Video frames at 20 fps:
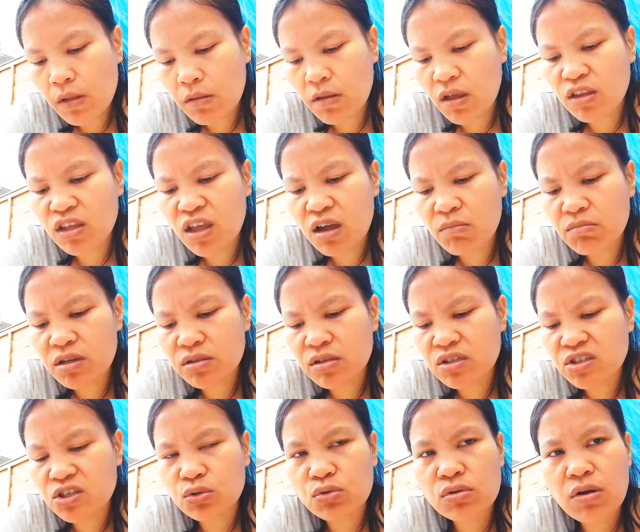jadi yang
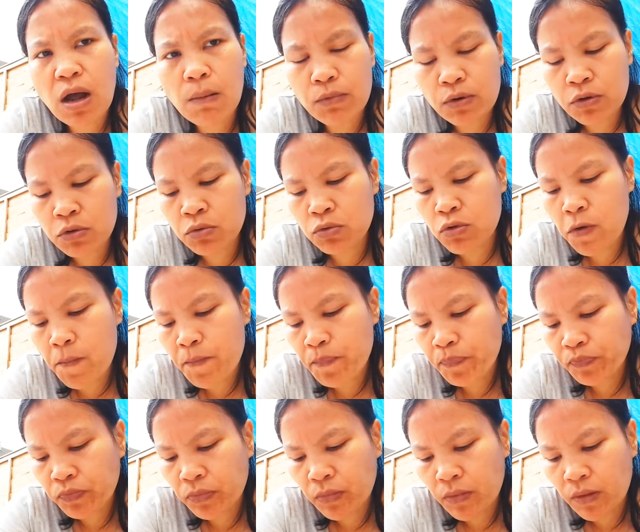British itu nggak melulu
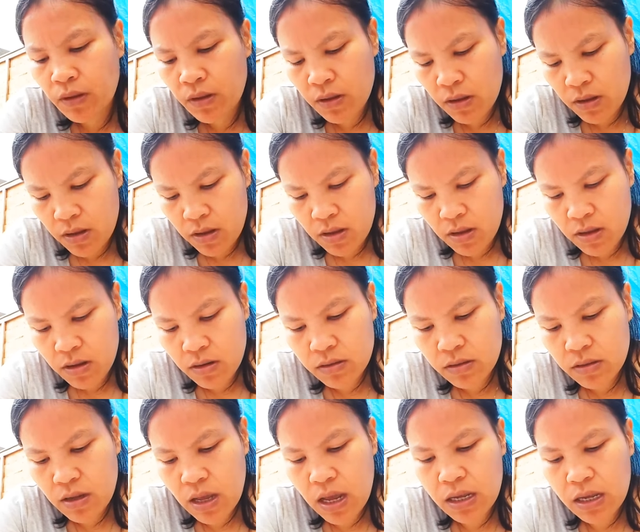
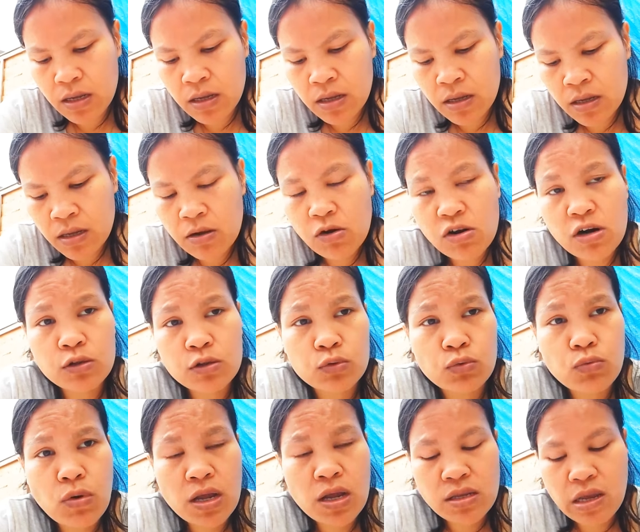uh, orang
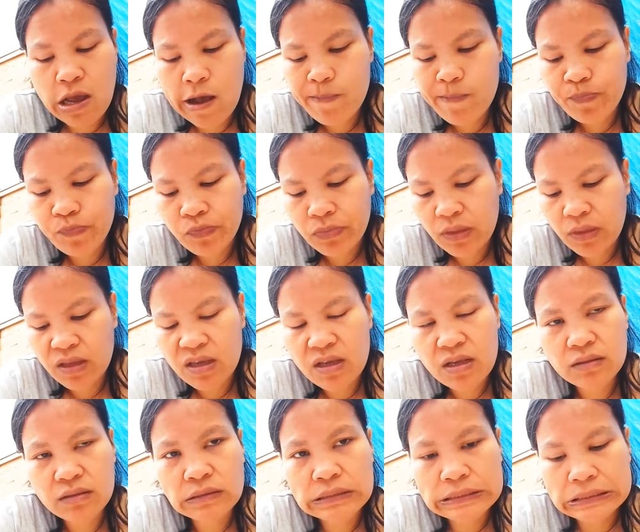tuanya
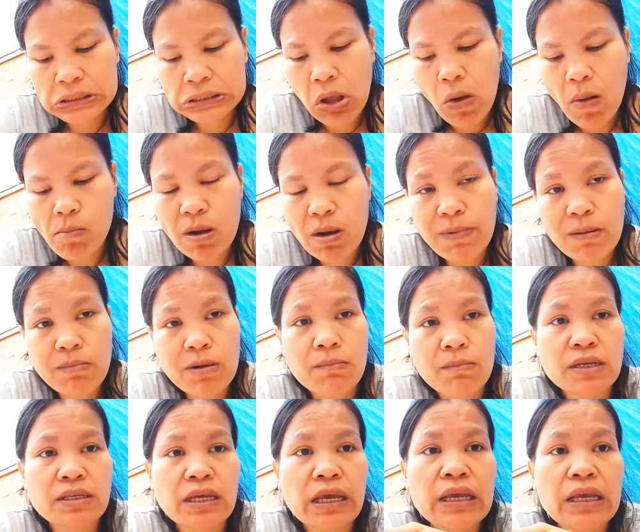bapak
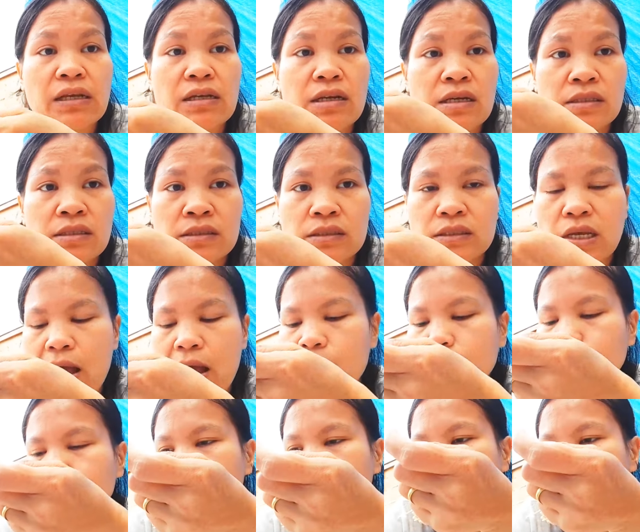mamanya Inggris ya